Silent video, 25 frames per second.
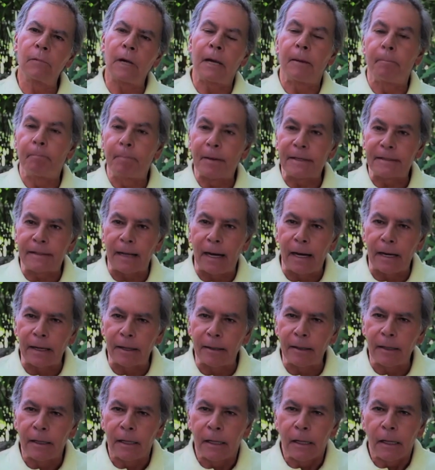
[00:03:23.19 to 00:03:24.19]
en
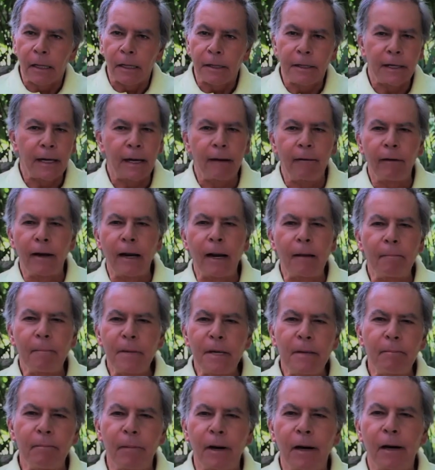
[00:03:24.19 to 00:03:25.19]
Petare llegaba la
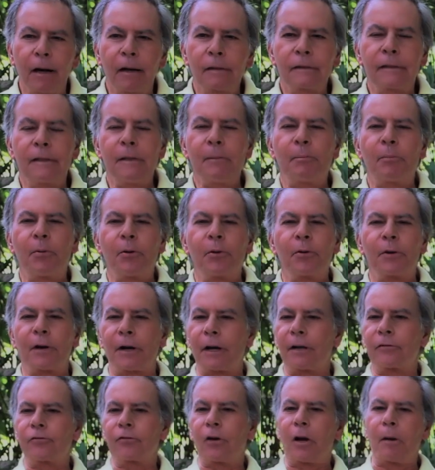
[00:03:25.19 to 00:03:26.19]
mismo tipo de
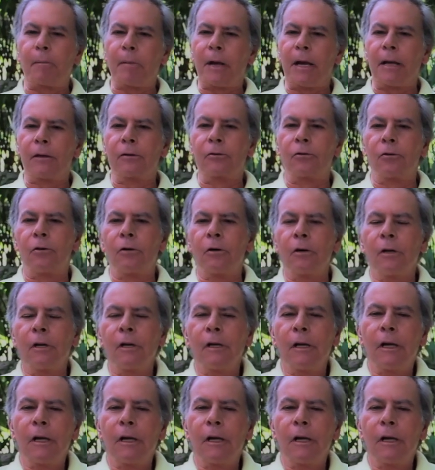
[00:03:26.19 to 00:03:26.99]
razonamiento